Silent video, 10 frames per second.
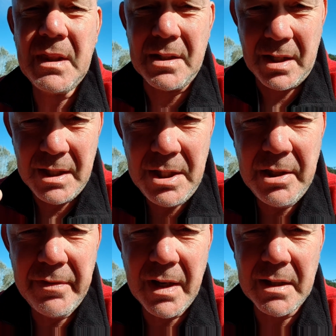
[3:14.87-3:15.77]
das
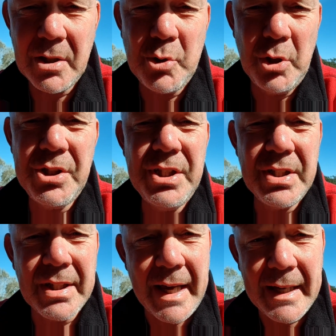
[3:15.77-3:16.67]
Richtige wäre natürlich,
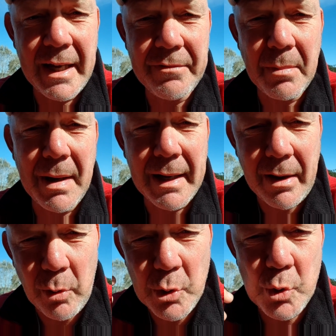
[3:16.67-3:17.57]
diesen Dreck einfach mal
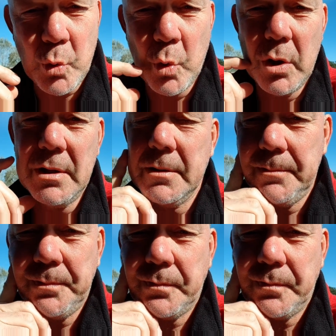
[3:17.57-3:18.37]
rauszuholen. Ne?